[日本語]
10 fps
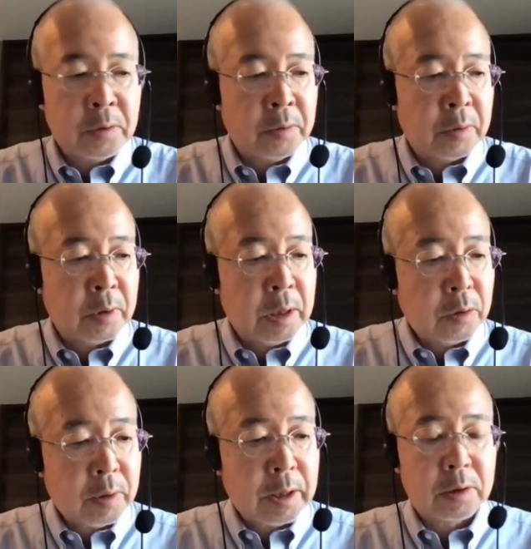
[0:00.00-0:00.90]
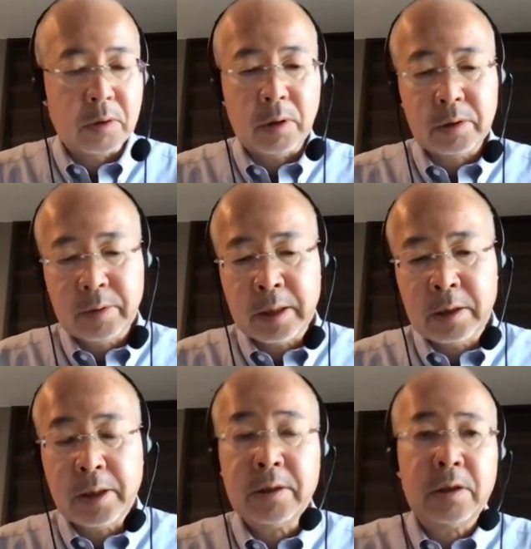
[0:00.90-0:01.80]
その5月のすでに
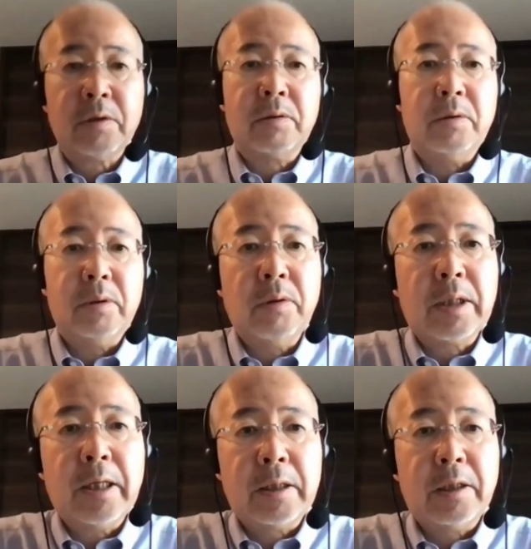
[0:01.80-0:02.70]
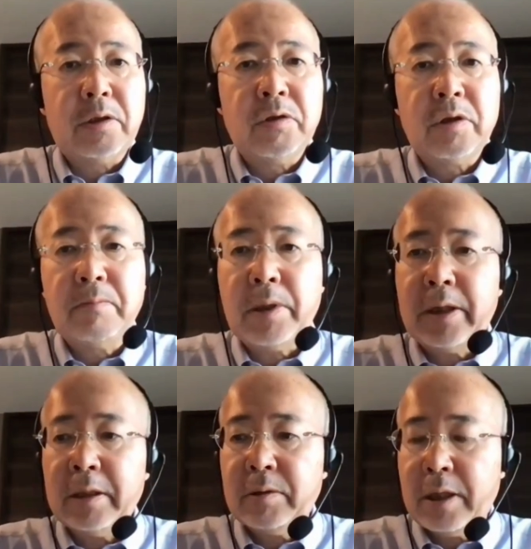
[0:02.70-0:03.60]
政治局の会議で習近平
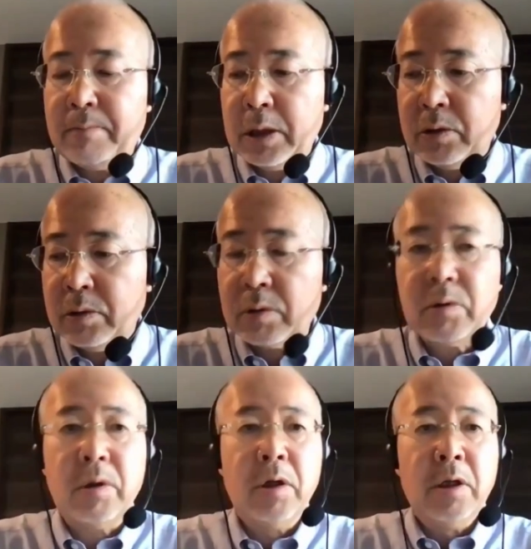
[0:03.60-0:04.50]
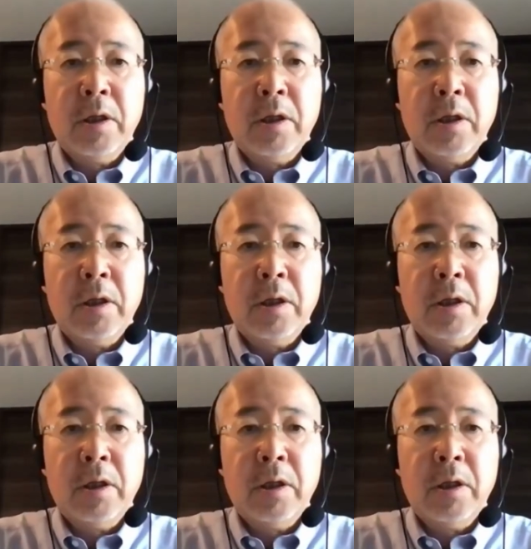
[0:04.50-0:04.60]
はですね、やっぱり中国の